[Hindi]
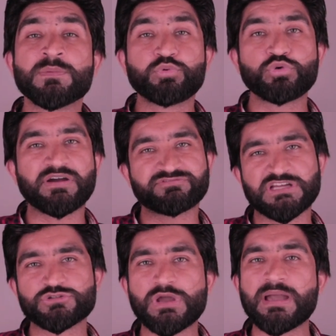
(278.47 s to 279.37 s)
पूरा
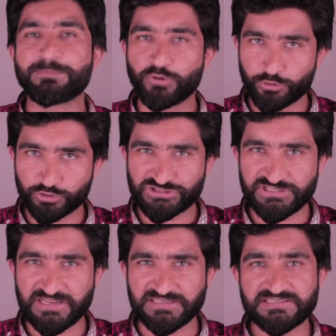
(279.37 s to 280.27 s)
हफ्ता जो है अपलोड होती
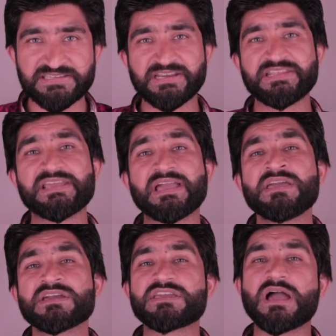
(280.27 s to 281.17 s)
रहेंगी ये नहीं है
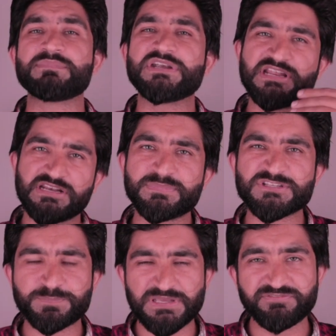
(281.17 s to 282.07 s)
कि आपने डेली
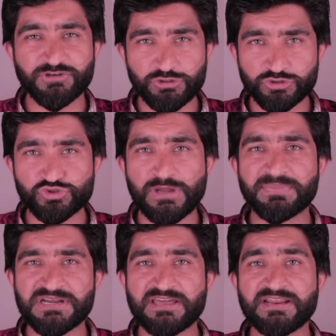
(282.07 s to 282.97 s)
बेस पे ही वीडियोस जो है
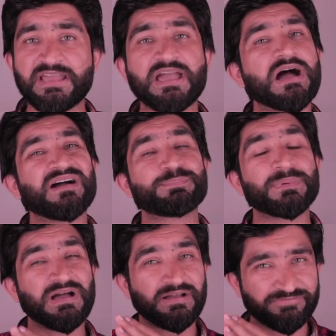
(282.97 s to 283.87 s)
बनाना है
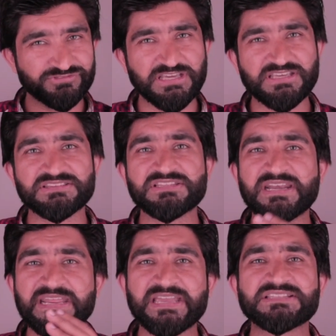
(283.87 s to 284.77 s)
आप हफ्ते के
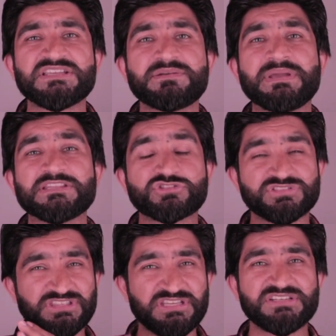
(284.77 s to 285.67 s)
अंदर एक दिन में
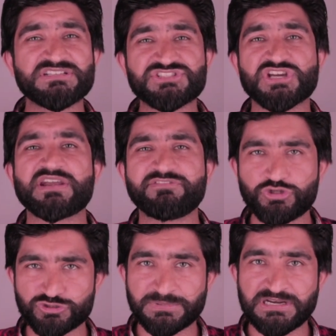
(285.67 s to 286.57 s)
तीन या चार
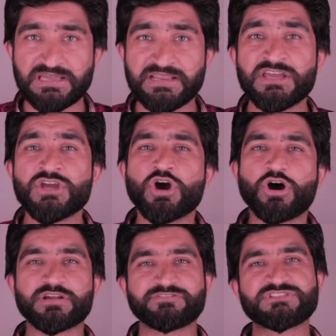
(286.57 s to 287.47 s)
वीडियोस बना लें
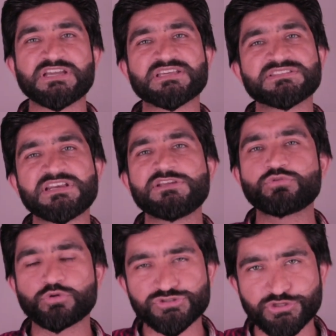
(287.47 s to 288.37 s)
और हफ्ते के अंदर ही
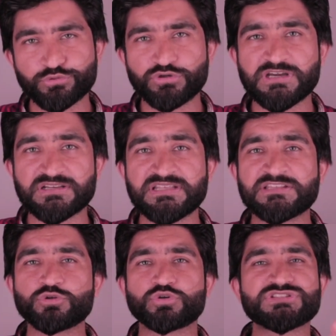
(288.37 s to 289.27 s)
उनको शेड्यूल कर
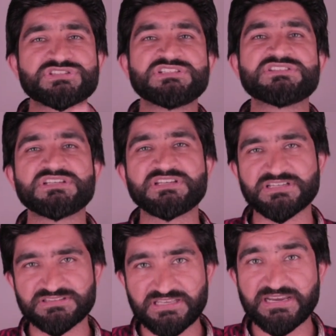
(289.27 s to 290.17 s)
दें दो से तीन दिन
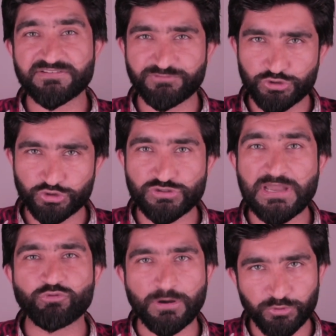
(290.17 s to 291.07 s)
के अंदर एक वीडियो जो
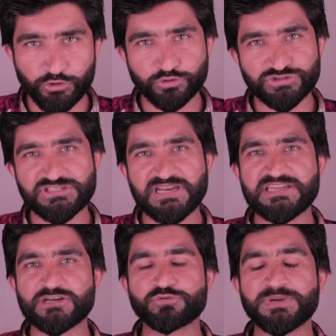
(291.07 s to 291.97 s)
है वो अपलोड होती
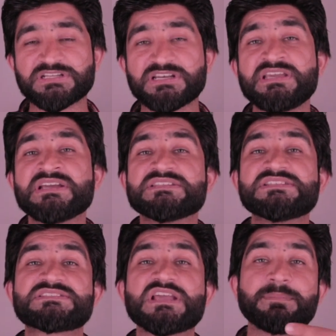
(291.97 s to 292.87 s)
रहेगी ऑटोमेटिकली
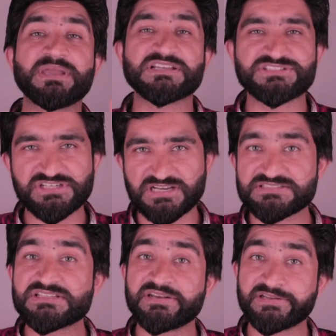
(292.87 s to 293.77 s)
जिससे आप एक अच्छी
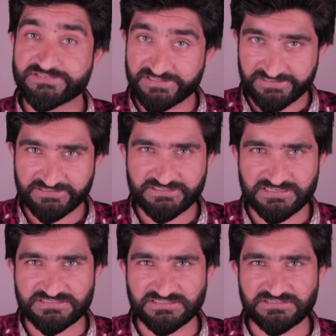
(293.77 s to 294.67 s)
खासी अर्निंग जनरेट
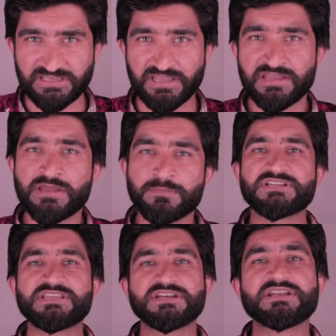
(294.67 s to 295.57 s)
कर सकते हैं
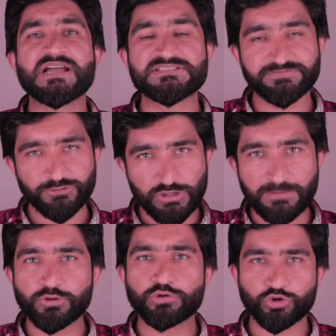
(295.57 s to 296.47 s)
यकीन आज की वीडियो
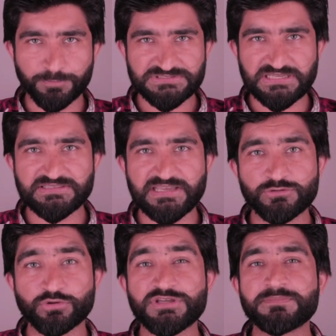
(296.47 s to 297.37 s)
आप लोगों को पसंद आई
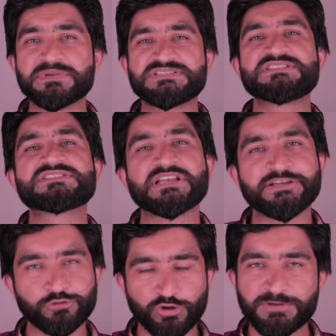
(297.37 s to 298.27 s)
होगी मजीद इसके
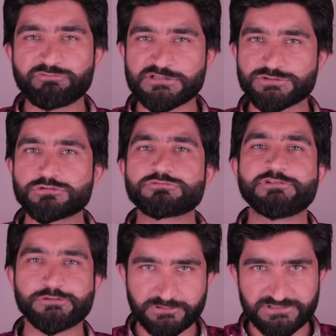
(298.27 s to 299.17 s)
लिए कोई भी क्वेश्चन हो तो
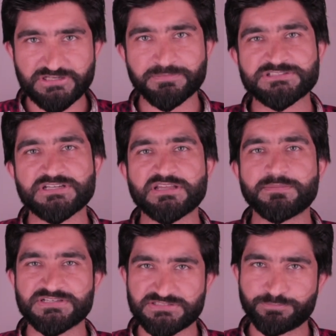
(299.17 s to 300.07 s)
वीडियो के नीचे कमेंट्स करके
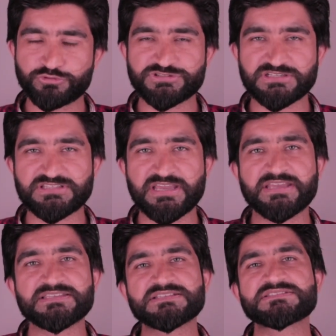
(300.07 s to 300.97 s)
मेरे से पूछ सकते
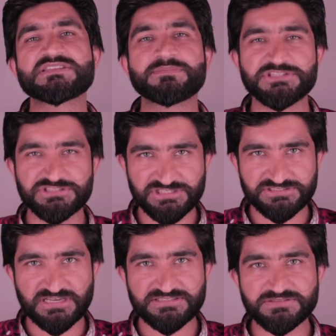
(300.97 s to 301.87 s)
हैं इसके साथ हमें दीजिए
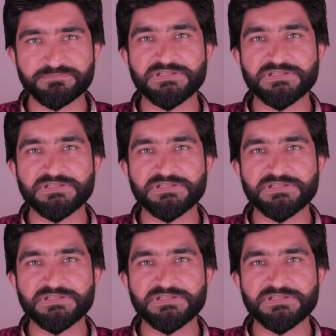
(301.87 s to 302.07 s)
इजाज़त